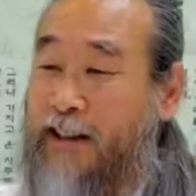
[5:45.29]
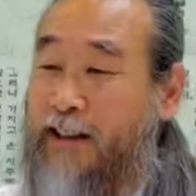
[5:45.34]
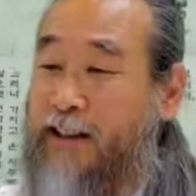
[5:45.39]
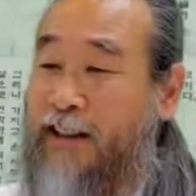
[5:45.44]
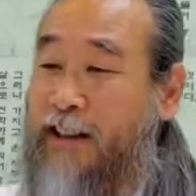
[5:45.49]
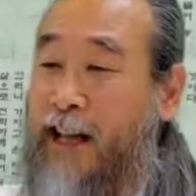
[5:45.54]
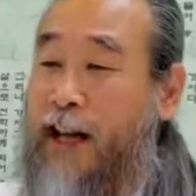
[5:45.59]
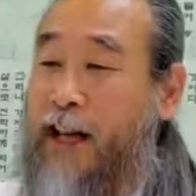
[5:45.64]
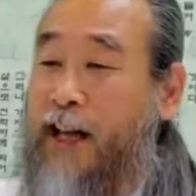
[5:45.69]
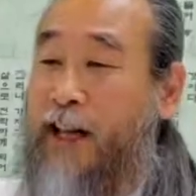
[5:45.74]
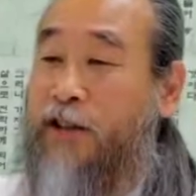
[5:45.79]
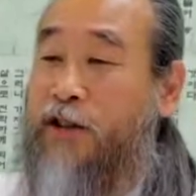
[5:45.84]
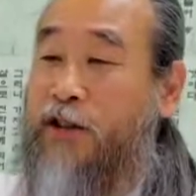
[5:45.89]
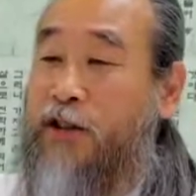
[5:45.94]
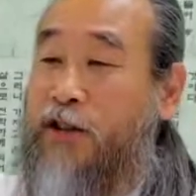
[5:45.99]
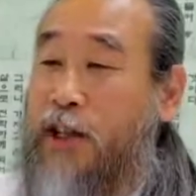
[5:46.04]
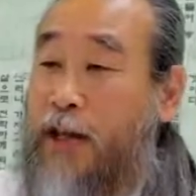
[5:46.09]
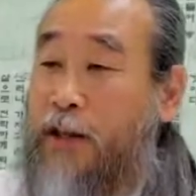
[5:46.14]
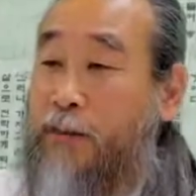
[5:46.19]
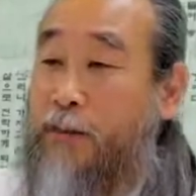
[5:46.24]
근데 내가 저
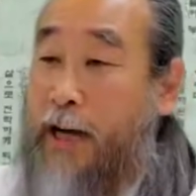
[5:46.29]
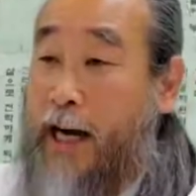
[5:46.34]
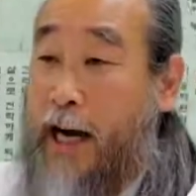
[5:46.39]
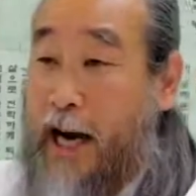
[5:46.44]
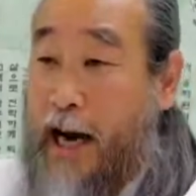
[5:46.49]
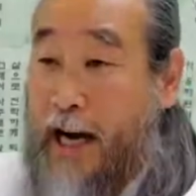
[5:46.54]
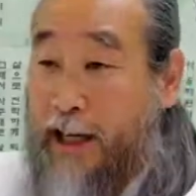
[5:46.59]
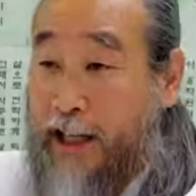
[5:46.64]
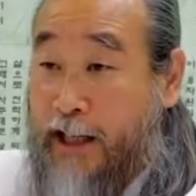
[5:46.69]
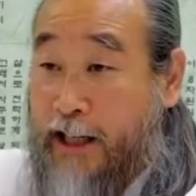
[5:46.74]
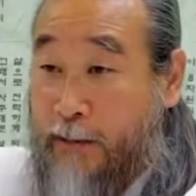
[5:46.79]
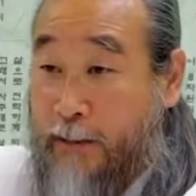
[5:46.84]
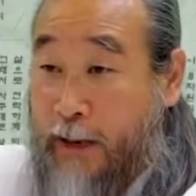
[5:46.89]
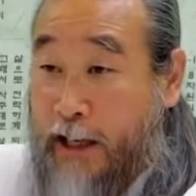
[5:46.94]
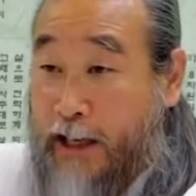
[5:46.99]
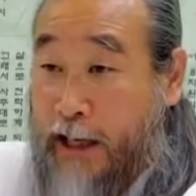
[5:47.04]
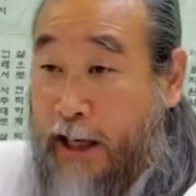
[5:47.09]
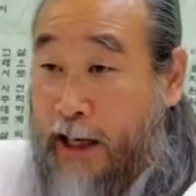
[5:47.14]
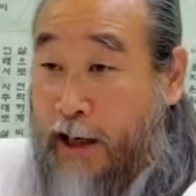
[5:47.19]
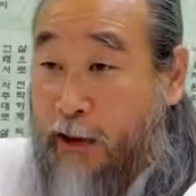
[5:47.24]
사람을
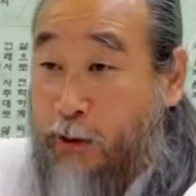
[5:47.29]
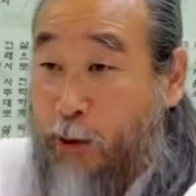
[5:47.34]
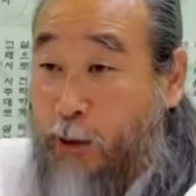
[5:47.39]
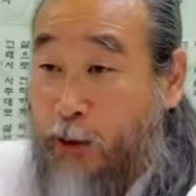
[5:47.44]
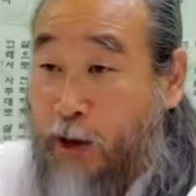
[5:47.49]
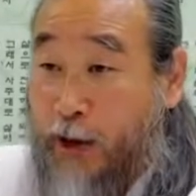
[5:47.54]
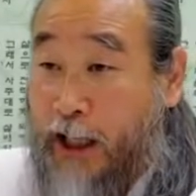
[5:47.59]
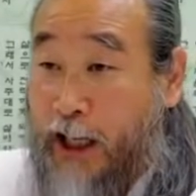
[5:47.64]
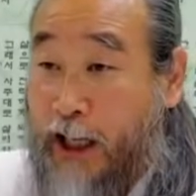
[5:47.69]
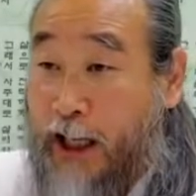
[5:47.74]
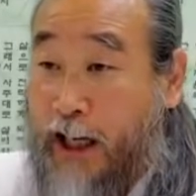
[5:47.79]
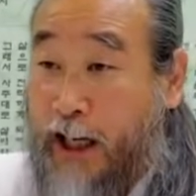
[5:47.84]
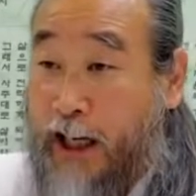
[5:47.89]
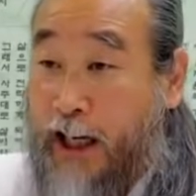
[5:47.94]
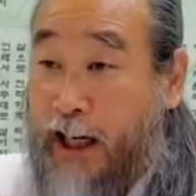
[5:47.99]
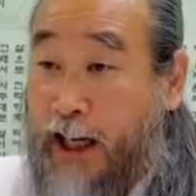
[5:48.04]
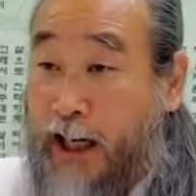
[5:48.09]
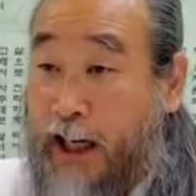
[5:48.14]
아끼네 잘해줬느냐,